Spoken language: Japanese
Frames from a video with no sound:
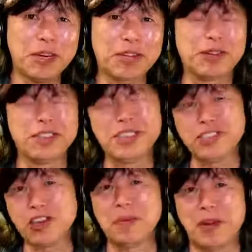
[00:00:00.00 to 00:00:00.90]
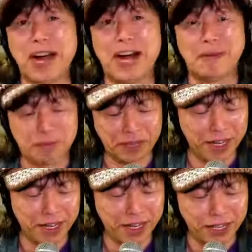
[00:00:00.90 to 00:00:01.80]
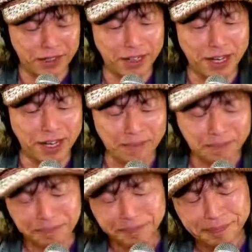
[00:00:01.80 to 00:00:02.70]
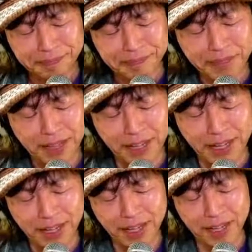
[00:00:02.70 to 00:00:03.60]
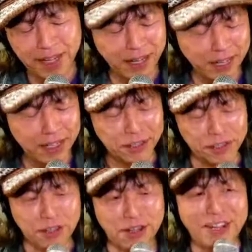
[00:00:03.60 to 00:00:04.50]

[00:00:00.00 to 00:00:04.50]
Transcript: あの、日曜日は、えー、っとね、えー、あれですよ。